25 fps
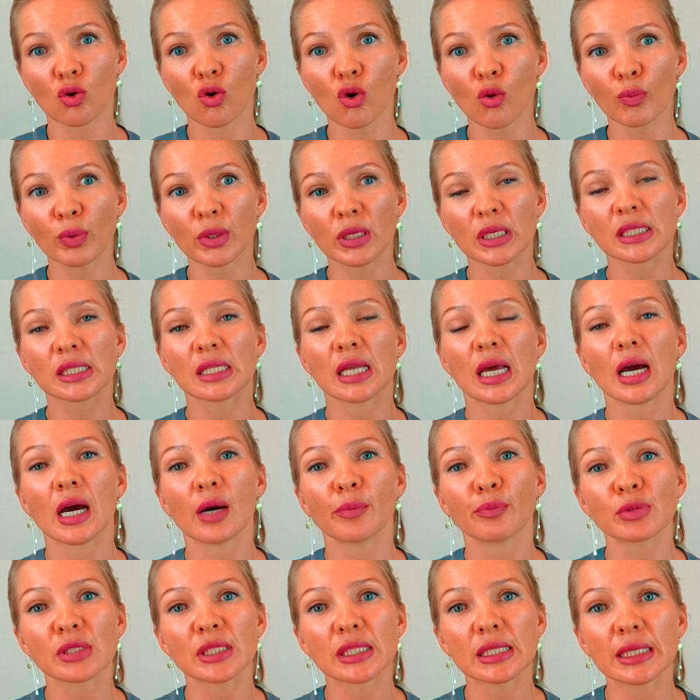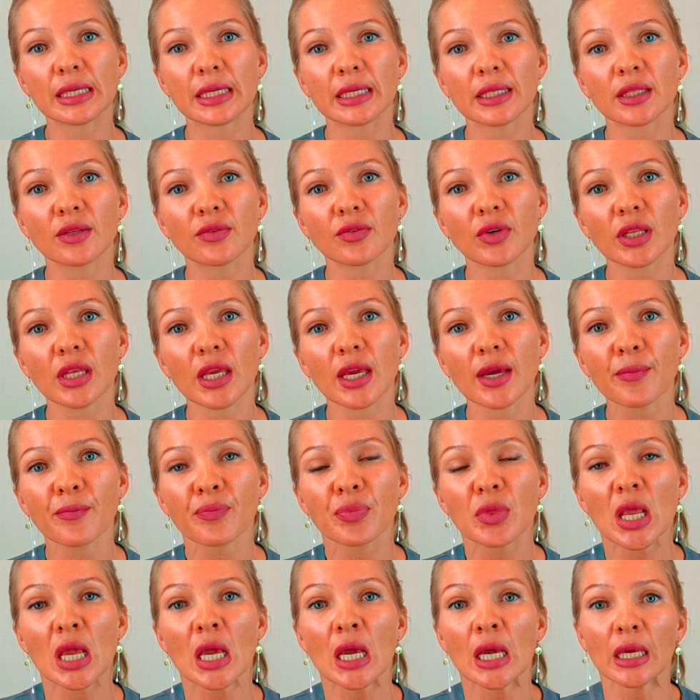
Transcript: комплексное обследование,